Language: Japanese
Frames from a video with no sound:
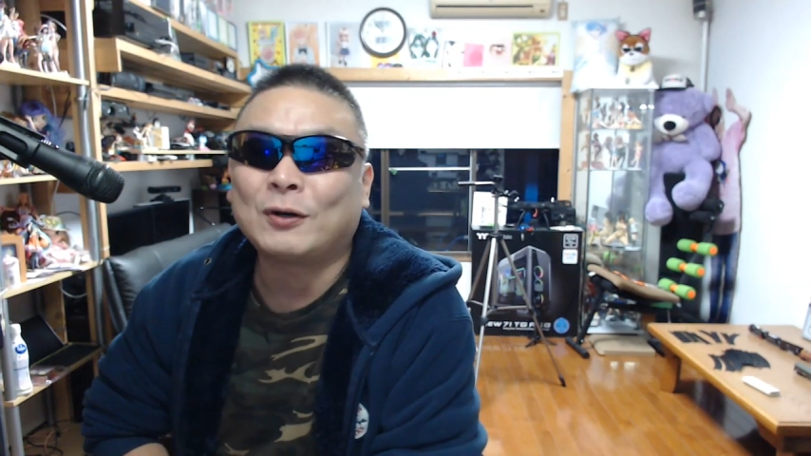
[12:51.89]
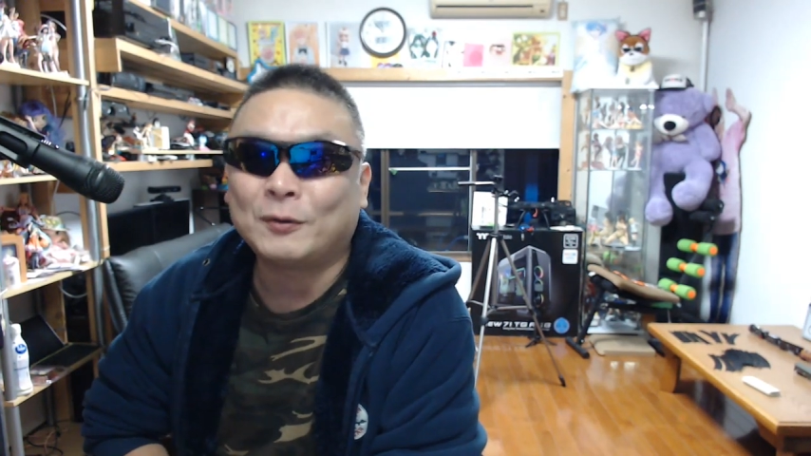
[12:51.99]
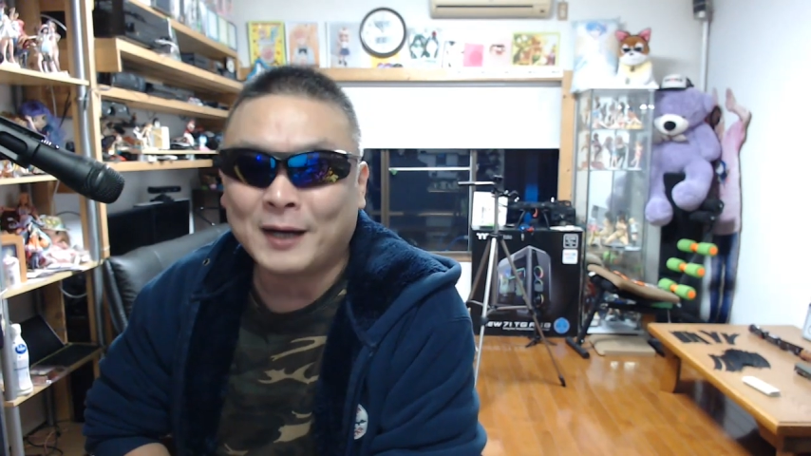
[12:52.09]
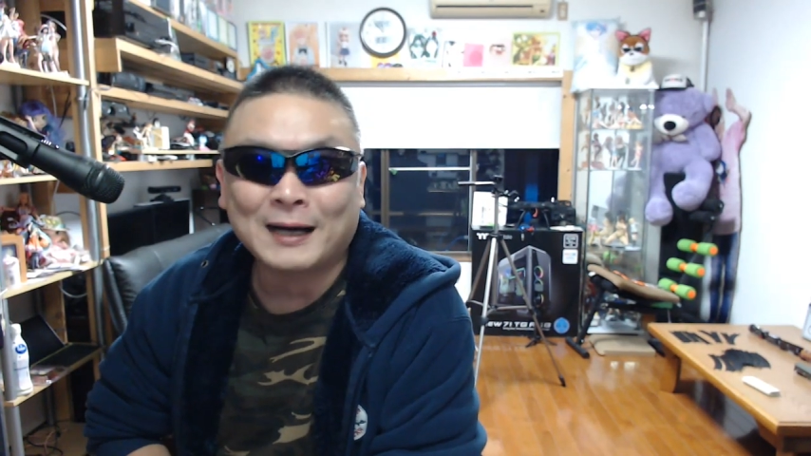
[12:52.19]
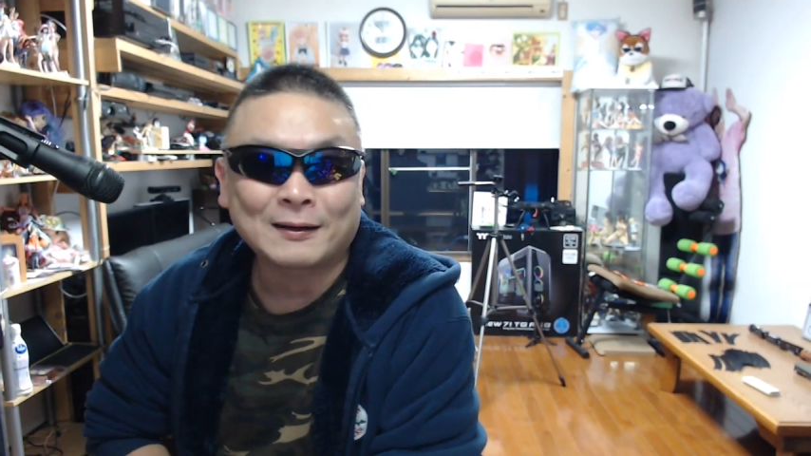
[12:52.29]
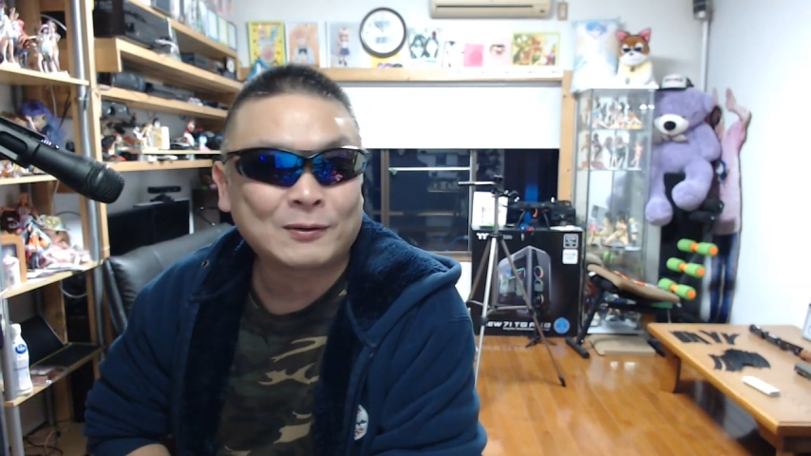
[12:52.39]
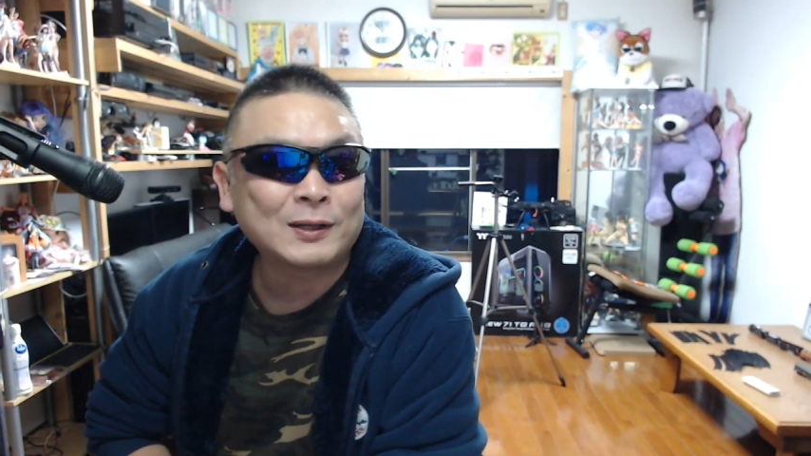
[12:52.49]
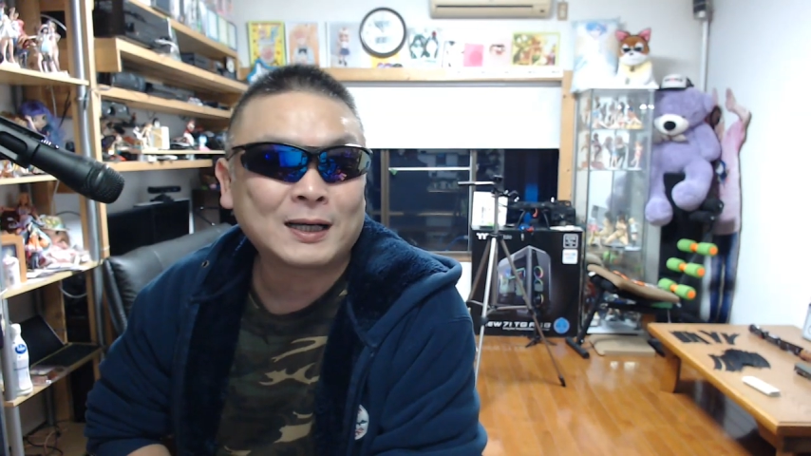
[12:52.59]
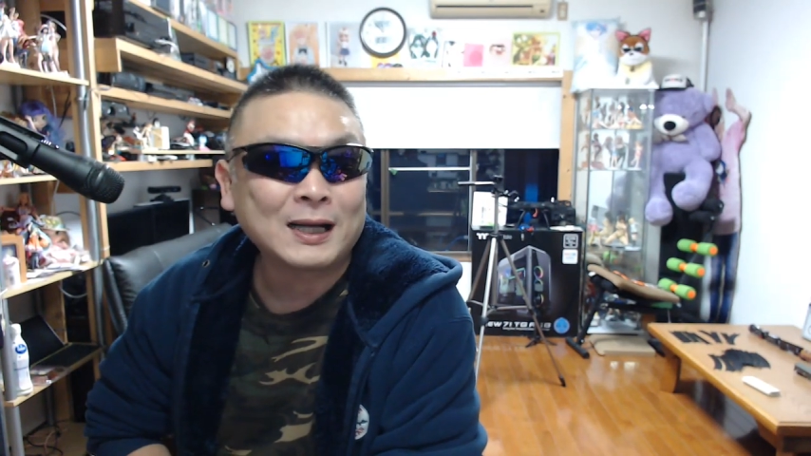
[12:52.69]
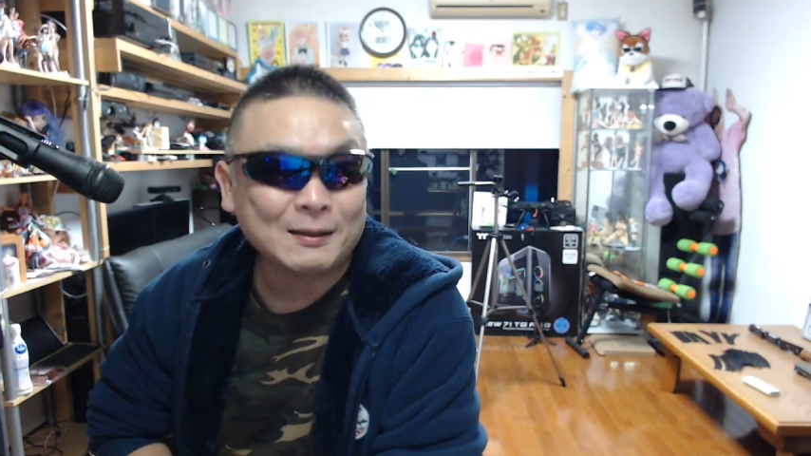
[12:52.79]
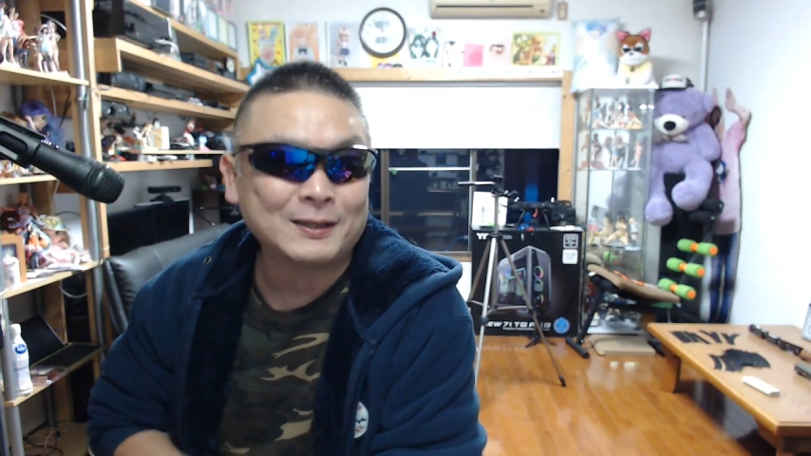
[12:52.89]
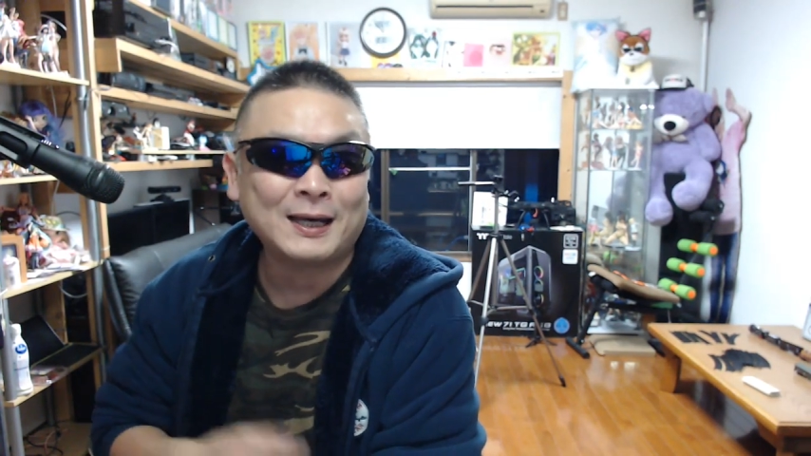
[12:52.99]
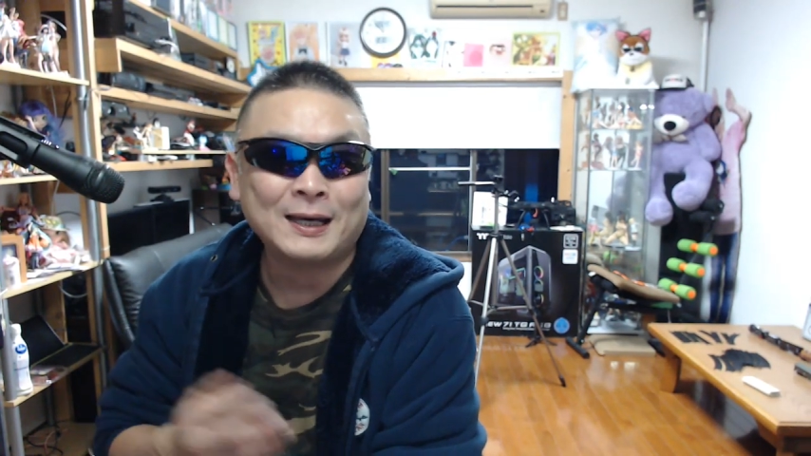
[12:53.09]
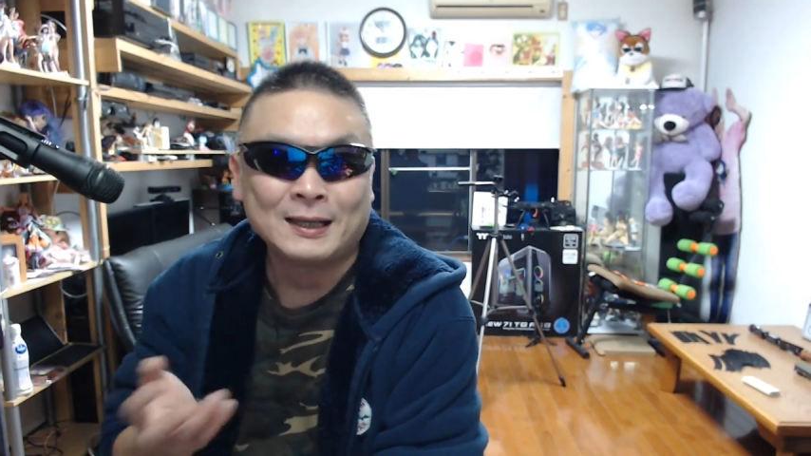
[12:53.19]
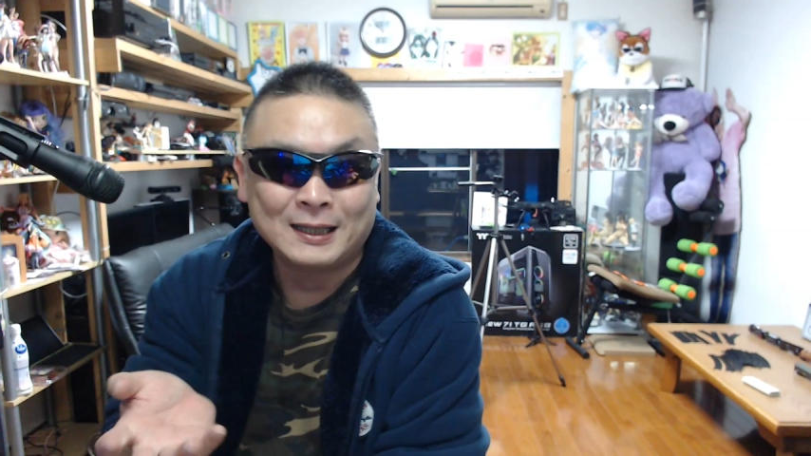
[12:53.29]
報は、これからも
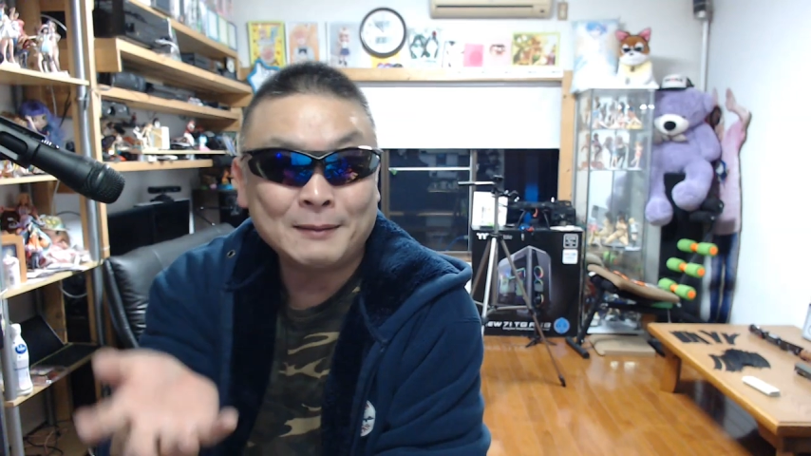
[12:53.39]
ね、